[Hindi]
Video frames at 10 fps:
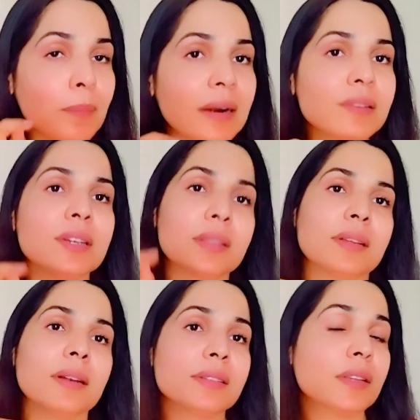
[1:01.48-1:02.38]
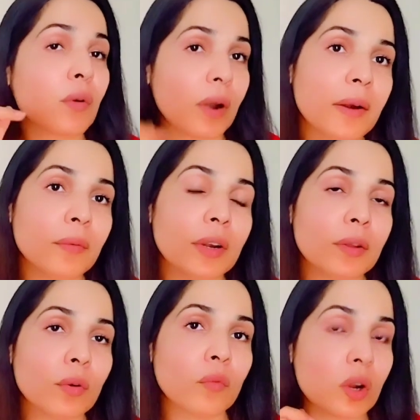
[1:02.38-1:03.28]
जाए तसली से और एंड वीडियो
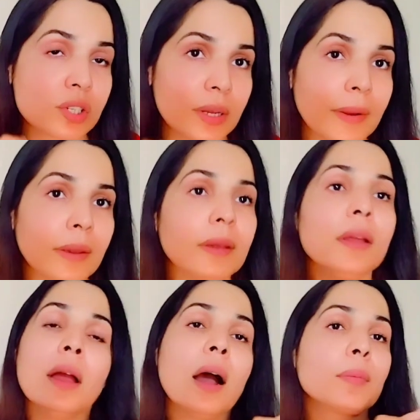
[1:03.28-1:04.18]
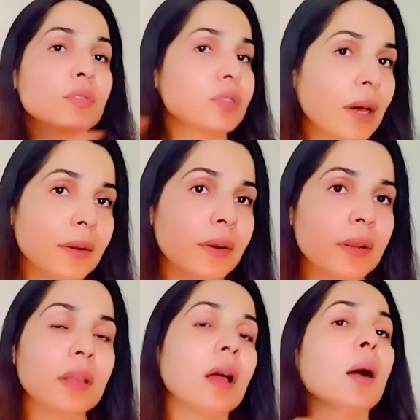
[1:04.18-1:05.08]
वॉच करेंगे आपको सारी
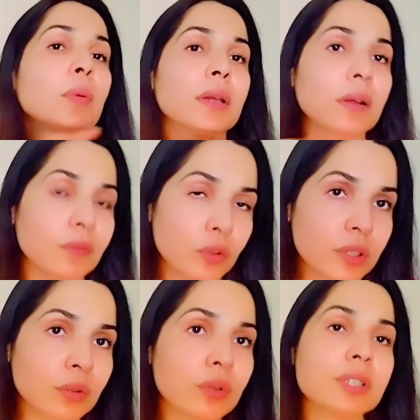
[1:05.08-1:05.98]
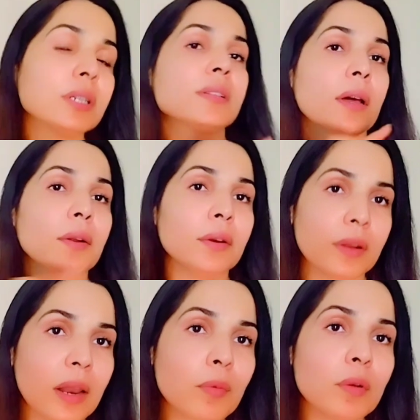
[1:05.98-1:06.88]
डिटेल आपकी कन्फ्यूजन दूर हो जाएगी सारी
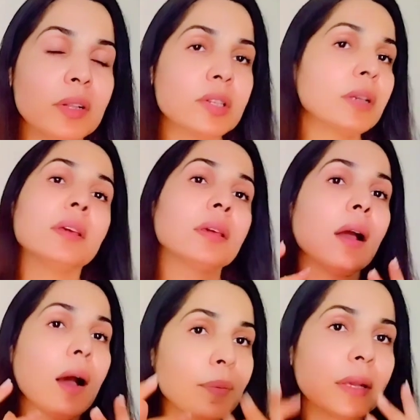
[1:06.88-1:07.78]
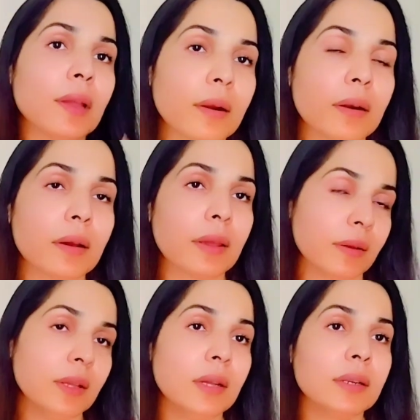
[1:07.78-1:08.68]
डिटेल आपको मिल जाएगी कि आपने क्या करना है
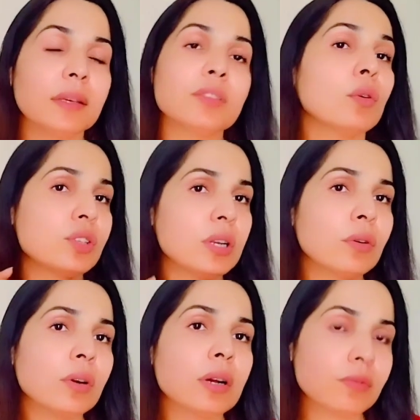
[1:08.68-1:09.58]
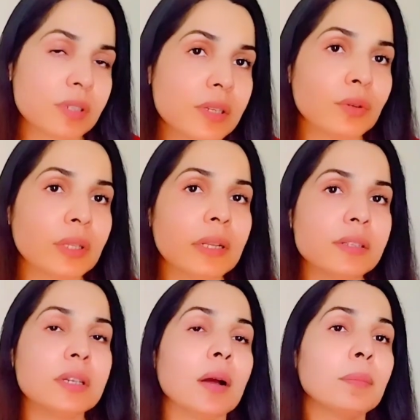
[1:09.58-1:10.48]
ठीक है और जिन लोगों का क्वेश्चन होता है ना
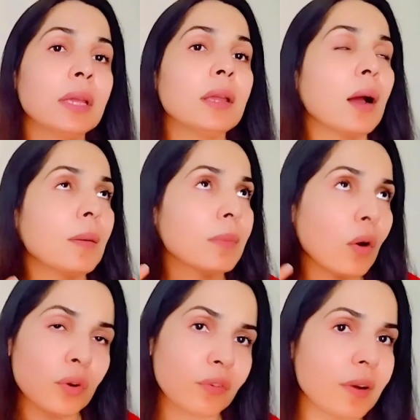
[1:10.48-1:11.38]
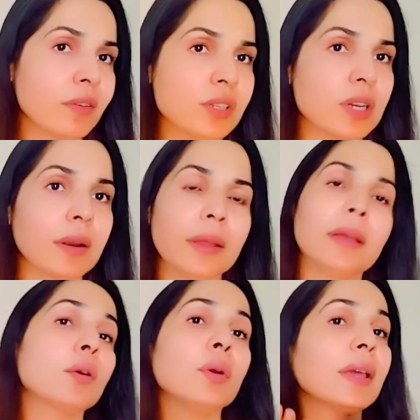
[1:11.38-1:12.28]
जी हमने हम आउट ऑफ कंट्री जा रहे हैं
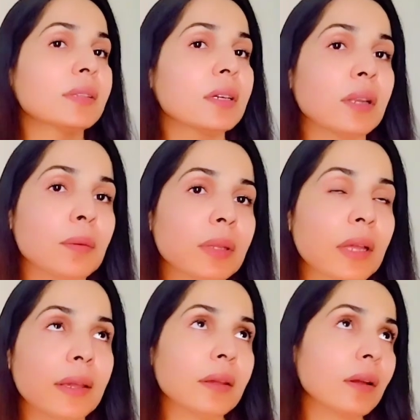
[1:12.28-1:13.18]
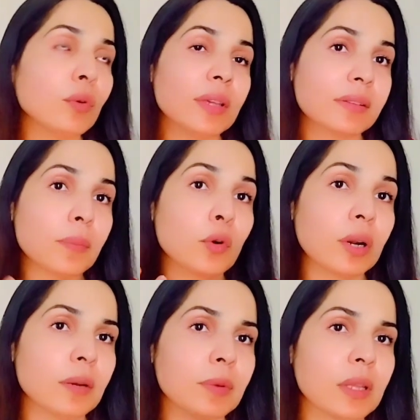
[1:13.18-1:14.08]
कोई ऐसी क्रीम बताएं या कोई ऐसा
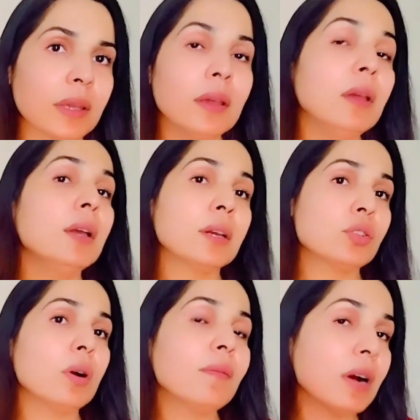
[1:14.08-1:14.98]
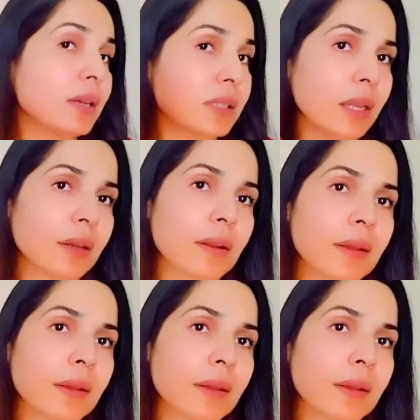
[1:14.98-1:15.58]
प्रोडक्ट बताएं कि जो हम वहाँ से लेकर आएँ